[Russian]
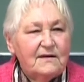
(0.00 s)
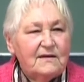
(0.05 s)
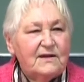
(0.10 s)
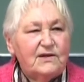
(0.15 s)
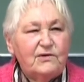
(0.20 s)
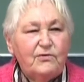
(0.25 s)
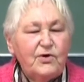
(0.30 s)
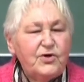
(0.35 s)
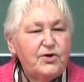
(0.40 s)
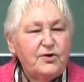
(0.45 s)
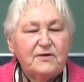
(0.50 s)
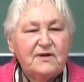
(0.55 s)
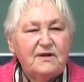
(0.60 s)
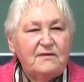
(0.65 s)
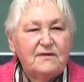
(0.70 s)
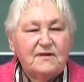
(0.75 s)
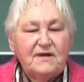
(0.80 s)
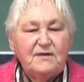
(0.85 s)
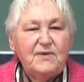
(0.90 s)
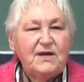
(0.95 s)
Это очень
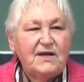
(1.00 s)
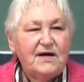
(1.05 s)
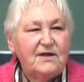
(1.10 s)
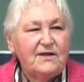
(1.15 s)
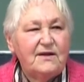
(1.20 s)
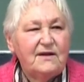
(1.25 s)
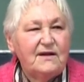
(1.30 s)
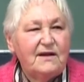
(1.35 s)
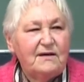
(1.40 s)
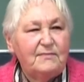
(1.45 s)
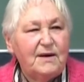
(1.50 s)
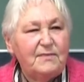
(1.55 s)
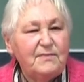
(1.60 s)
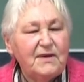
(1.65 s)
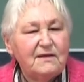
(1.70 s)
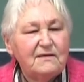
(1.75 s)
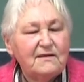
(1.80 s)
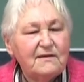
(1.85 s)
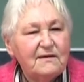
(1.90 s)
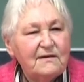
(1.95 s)
знаменательный
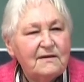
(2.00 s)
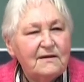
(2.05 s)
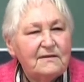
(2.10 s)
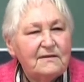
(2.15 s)
момент,